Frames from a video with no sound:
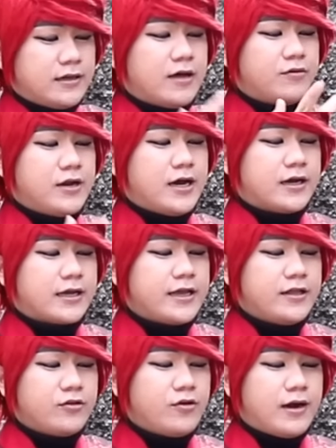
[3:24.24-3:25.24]
Nah udah
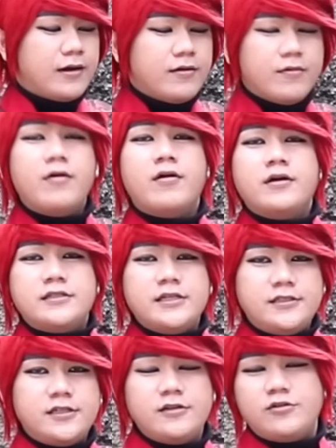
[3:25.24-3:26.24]
kayak gitu doang.
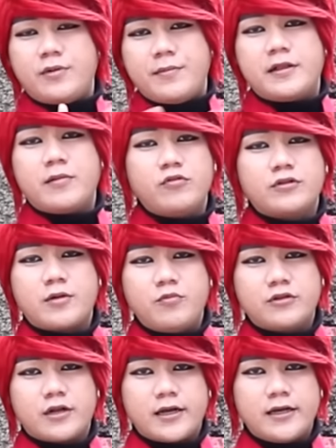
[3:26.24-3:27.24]
Cincin cuma bisa
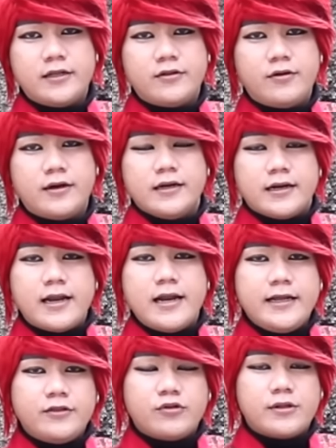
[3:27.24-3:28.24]
muter-muter kayak gitu doang.
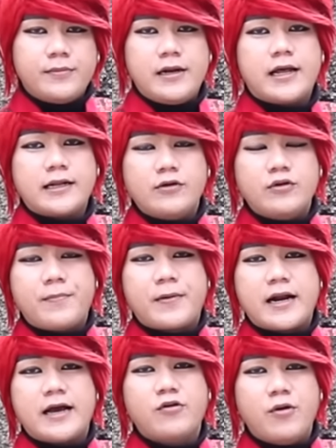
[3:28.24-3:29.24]
Dan itu sebenarnya udah
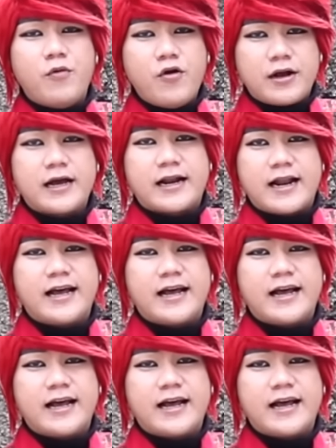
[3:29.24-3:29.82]
pernah gue bongkar